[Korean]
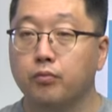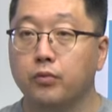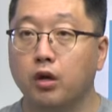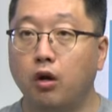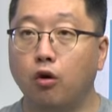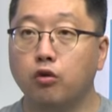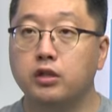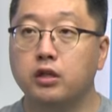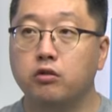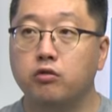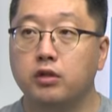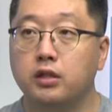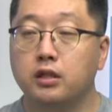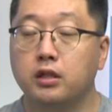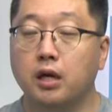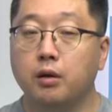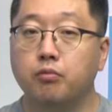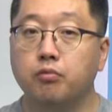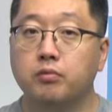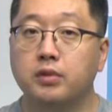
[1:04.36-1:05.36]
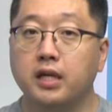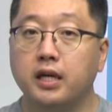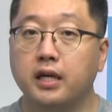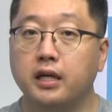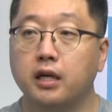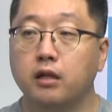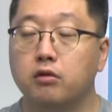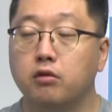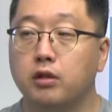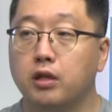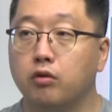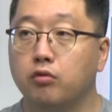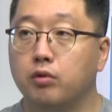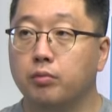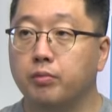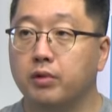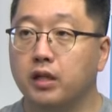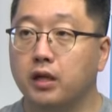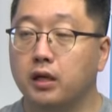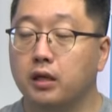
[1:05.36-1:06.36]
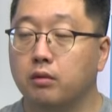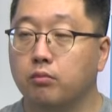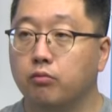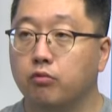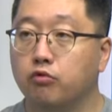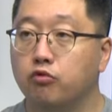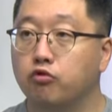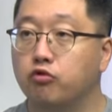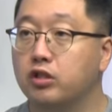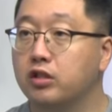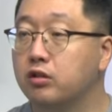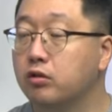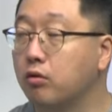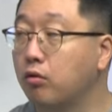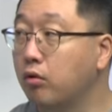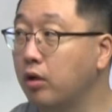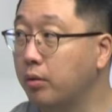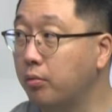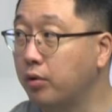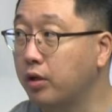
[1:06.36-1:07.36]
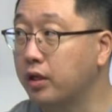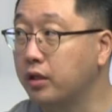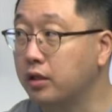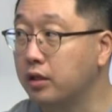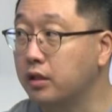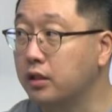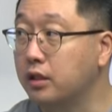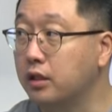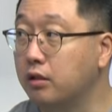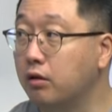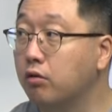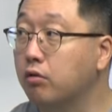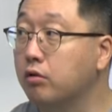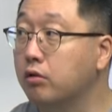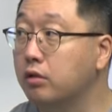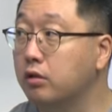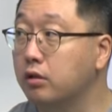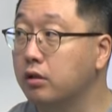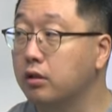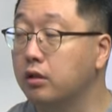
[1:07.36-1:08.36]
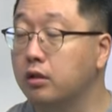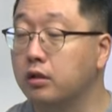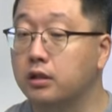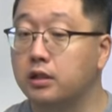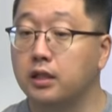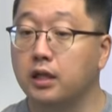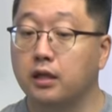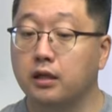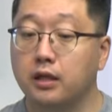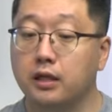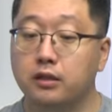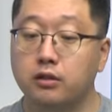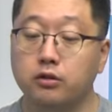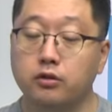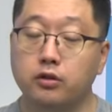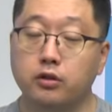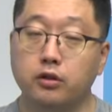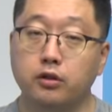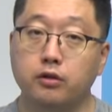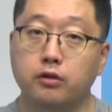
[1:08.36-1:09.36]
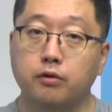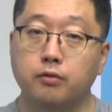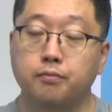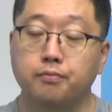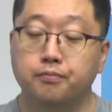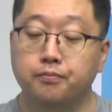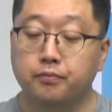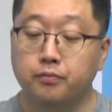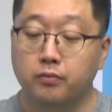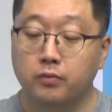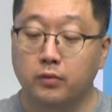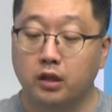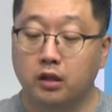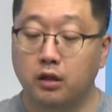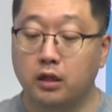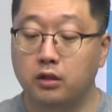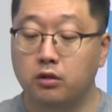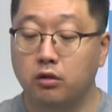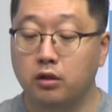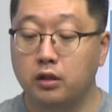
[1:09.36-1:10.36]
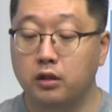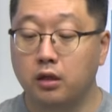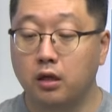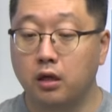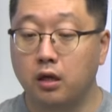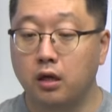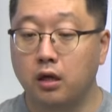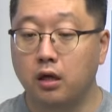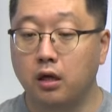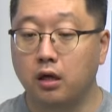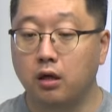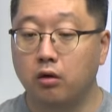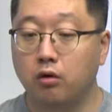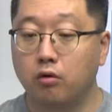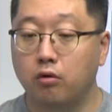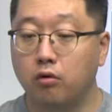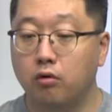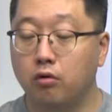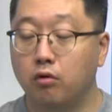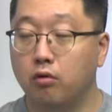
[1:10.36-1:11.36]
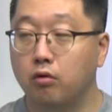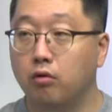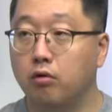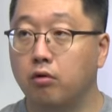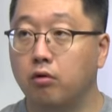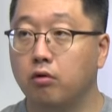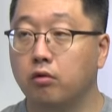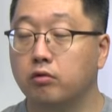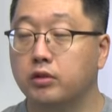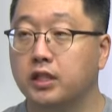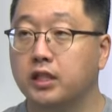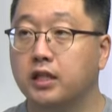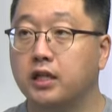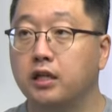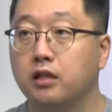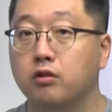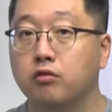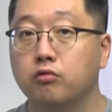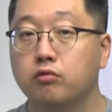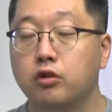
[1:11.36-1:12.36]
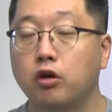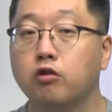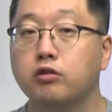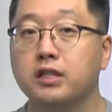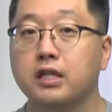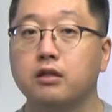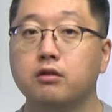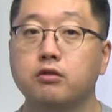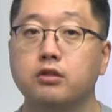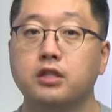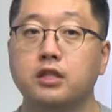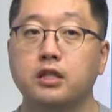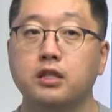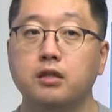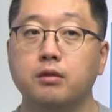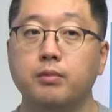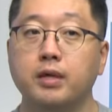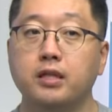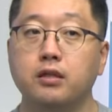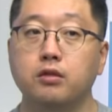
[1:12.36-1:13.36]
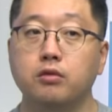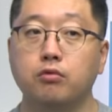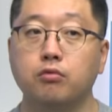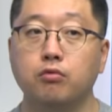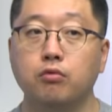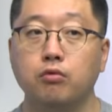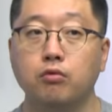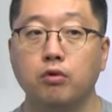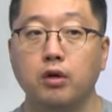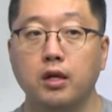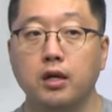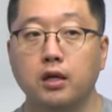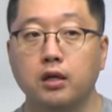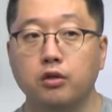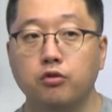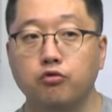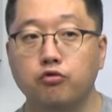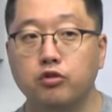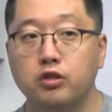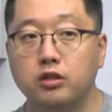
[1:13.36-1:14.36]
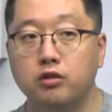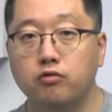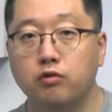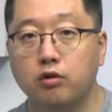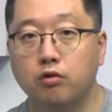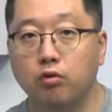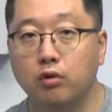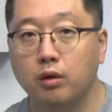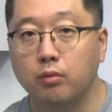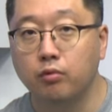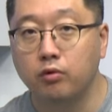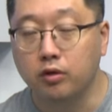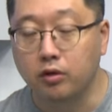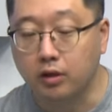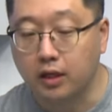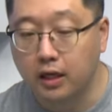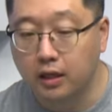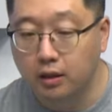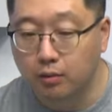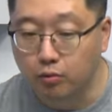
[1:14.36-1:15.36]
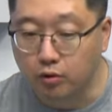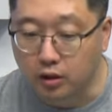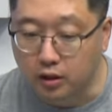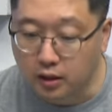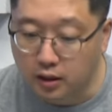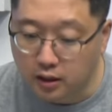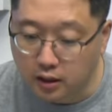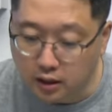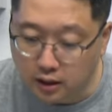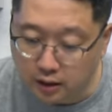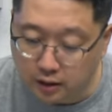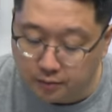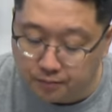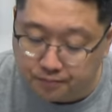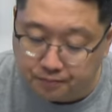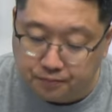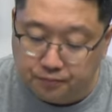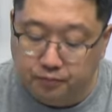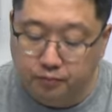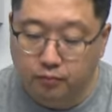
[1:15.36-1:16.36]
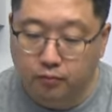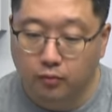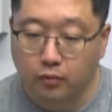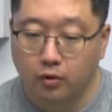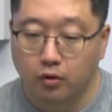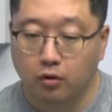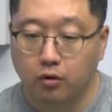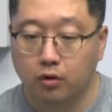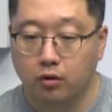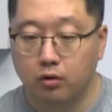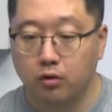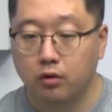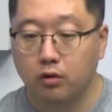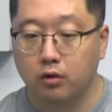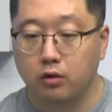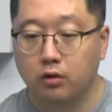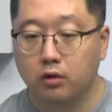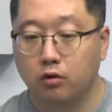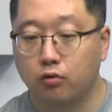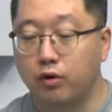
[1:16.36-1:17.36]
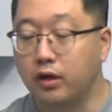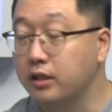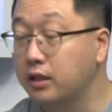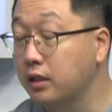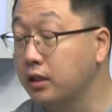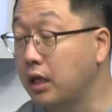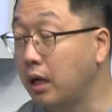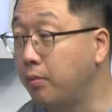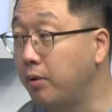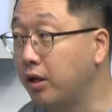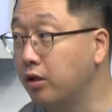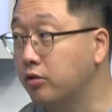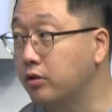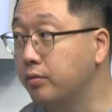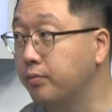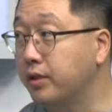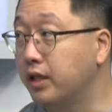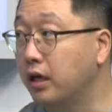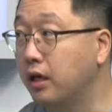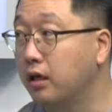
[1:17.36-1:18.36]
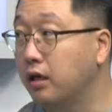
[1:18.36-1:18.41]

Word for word: 어제도 이제 대부분 다 얘기했던 내용입니다. 뭐 뉴진스 콜라보라든지 이런 네. 것들을 진행을 했었어요. 그래서 이제 어, 스킨도 성장형 스킨을 만들고 뉴진스와 콜라보를 이렇게 하다 보니까 굉장히 잘 팔렸습니다.